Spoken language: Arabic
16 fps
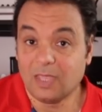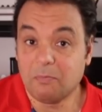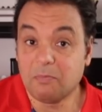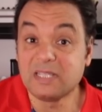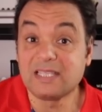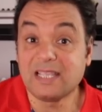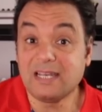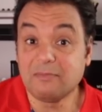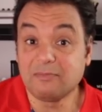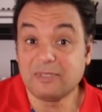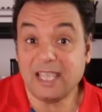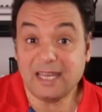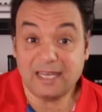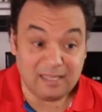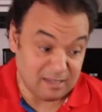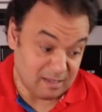من سلم
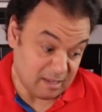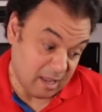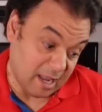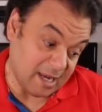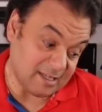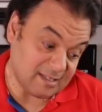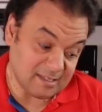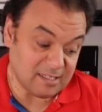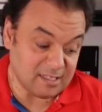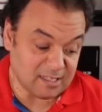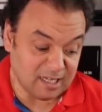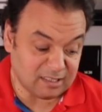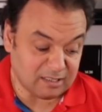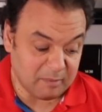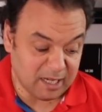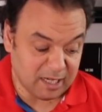تاني انا
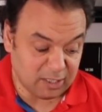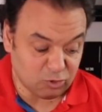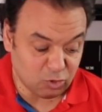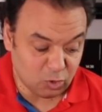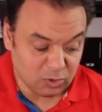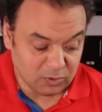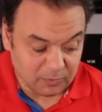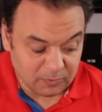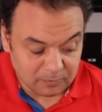نزلت منها تون